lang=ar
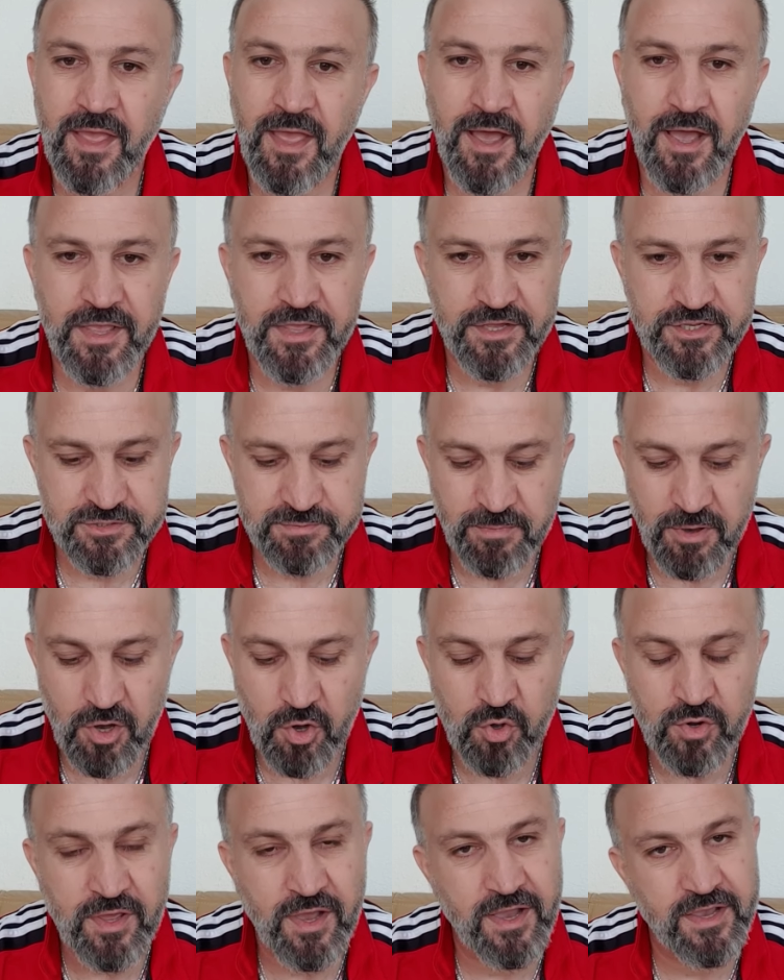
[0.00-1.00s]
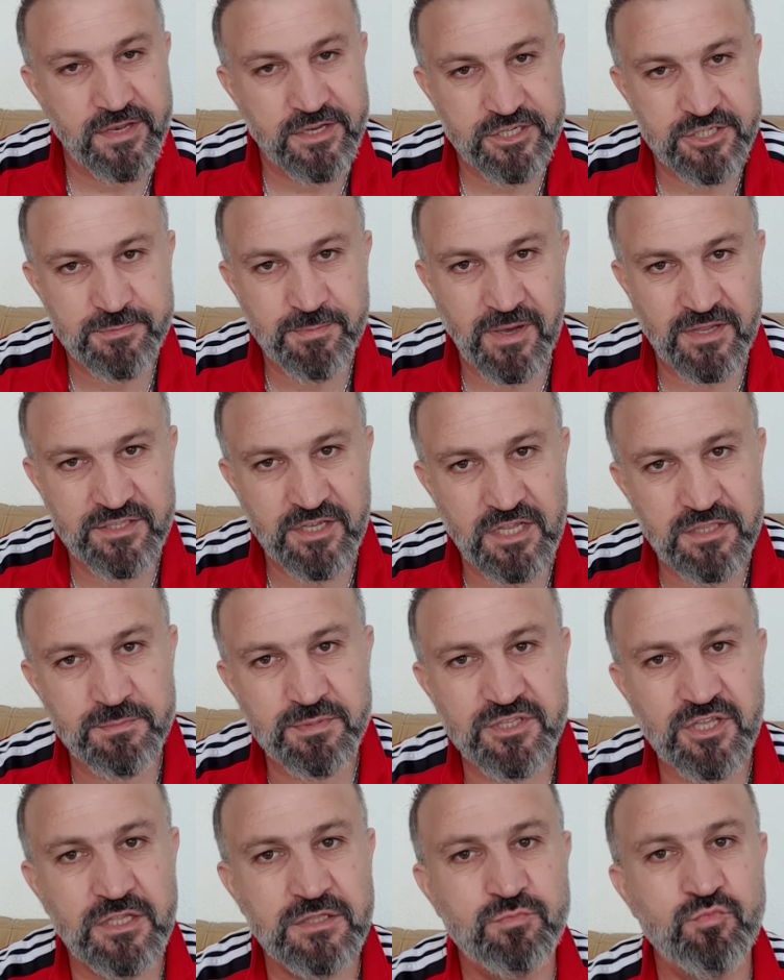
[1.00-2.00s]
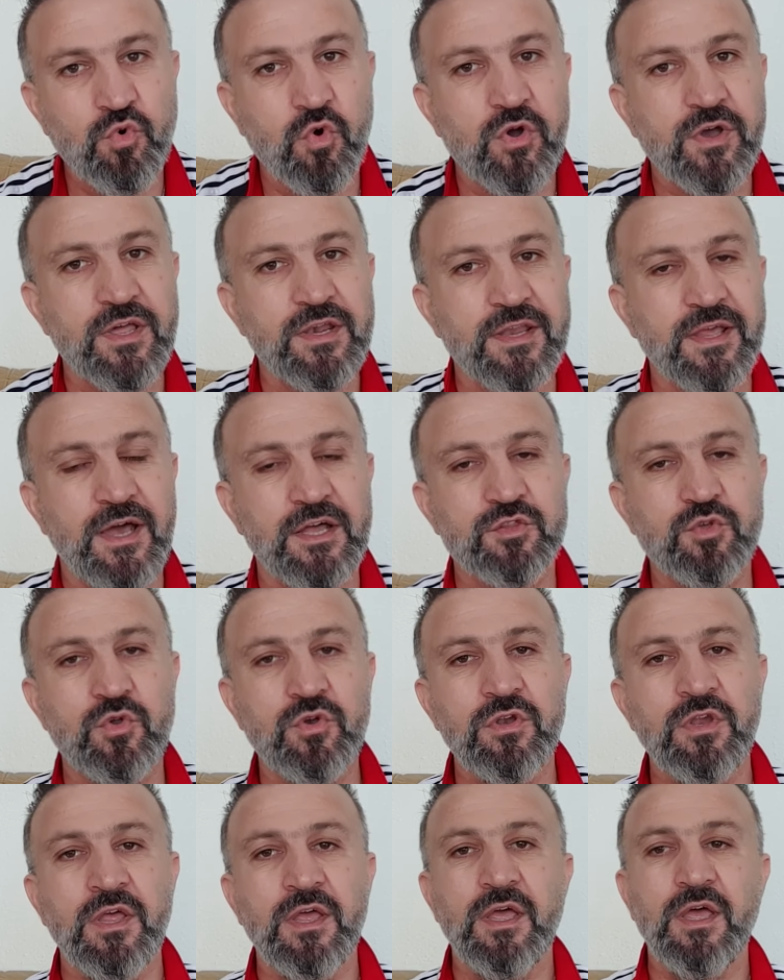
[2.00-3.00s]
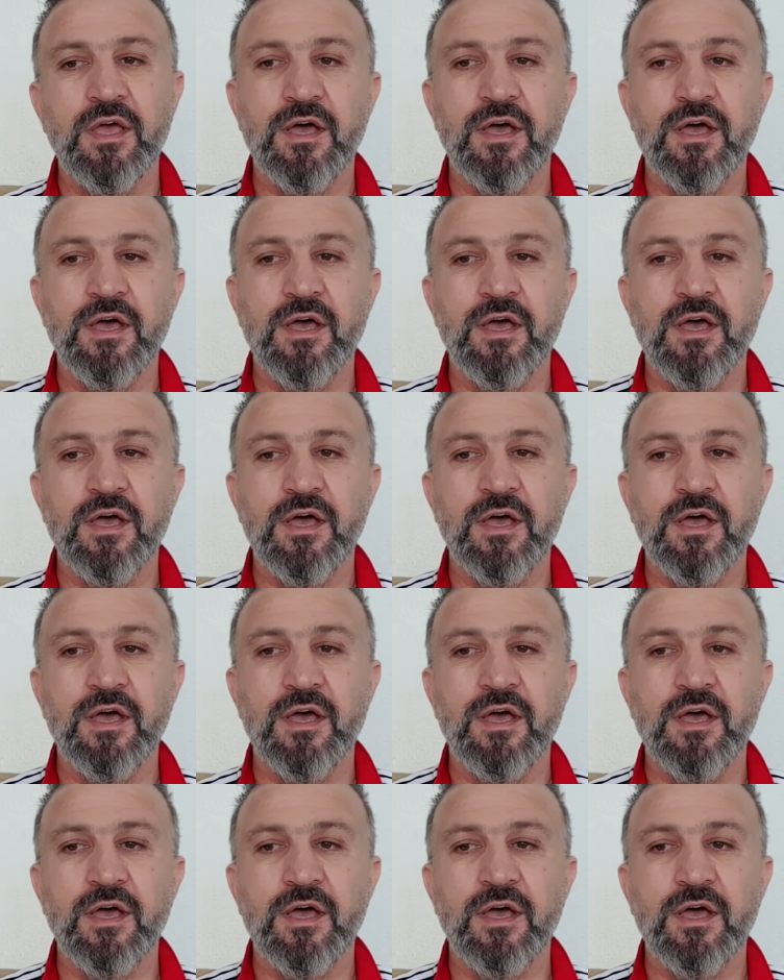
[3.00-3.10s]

هاي أسمائهم هاي الإثباتات بتقدموها كلياتهم